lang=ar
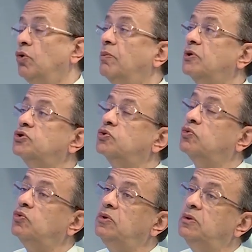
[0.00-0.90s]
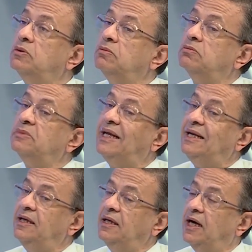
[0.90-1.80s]
وممكن تكون
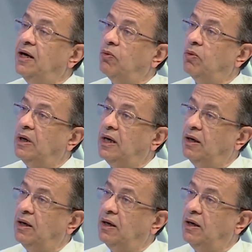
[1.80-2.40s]
دلاله او